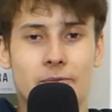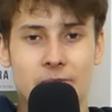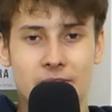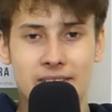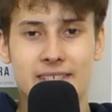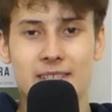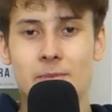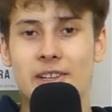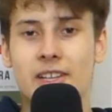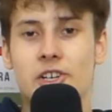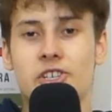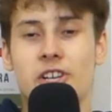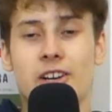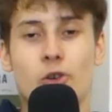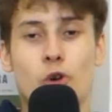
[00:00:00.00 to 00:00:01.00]
Wir sind
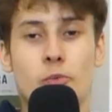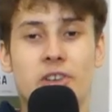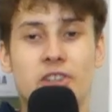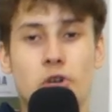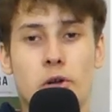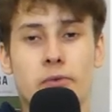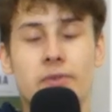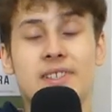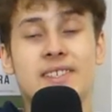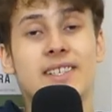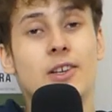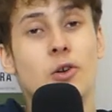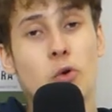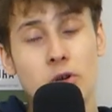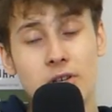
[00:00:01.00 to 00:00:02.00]
Mitentscheider um die Conference
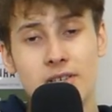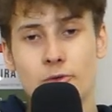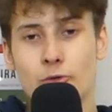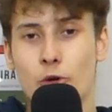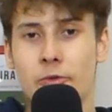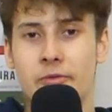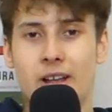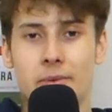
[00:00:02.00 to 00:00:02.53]
League und um den